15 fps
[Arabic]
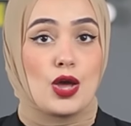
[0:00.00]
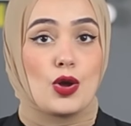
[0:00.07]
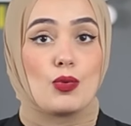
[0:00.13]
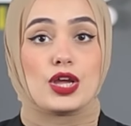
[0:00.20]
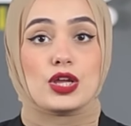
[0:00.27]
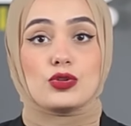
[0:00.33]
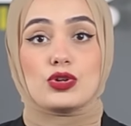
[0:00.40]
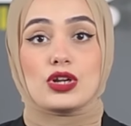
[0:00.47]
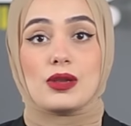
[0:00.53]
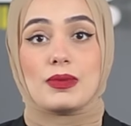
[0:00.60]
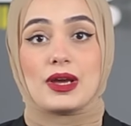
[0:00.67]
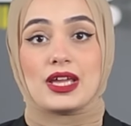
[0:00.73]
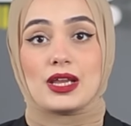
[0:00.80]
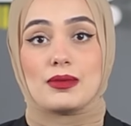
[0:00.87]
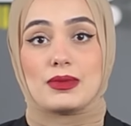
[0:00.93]
وايه دور
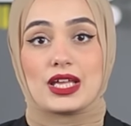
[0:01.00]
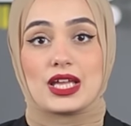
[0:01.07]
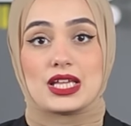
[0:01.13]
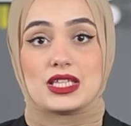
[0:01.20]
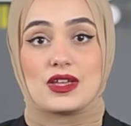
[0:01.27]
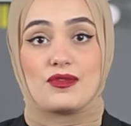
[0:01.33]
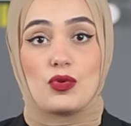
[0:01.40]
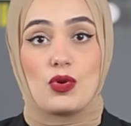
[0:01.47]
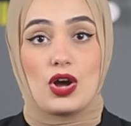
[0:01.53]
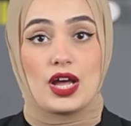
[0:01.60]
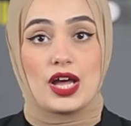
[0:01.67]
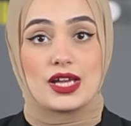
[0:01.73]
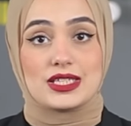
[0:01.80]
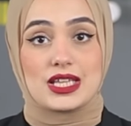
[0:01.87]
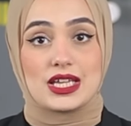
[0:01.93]
البنك المركزي في
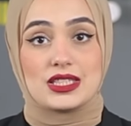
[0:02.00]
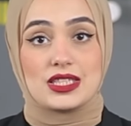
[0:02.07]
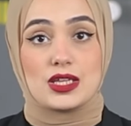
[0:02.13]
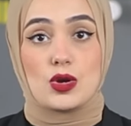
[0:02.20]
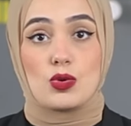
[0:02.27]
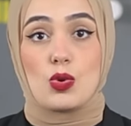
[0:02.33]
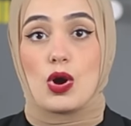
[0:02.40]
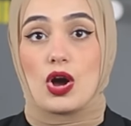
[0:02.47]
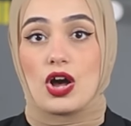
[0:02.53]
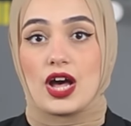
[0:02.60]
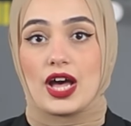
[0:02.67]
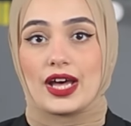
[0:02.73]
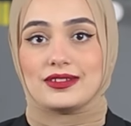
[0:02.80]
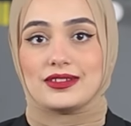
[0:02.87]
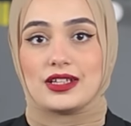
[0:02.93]
واقعة زي دي
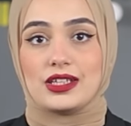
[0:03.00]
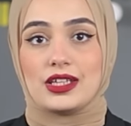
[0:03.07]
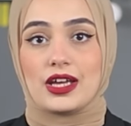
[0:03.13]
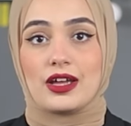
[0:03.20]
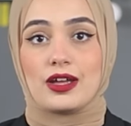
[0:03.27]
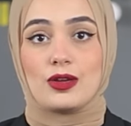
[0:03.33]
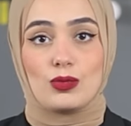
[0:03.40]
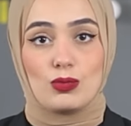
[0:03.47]
ووقائع تانية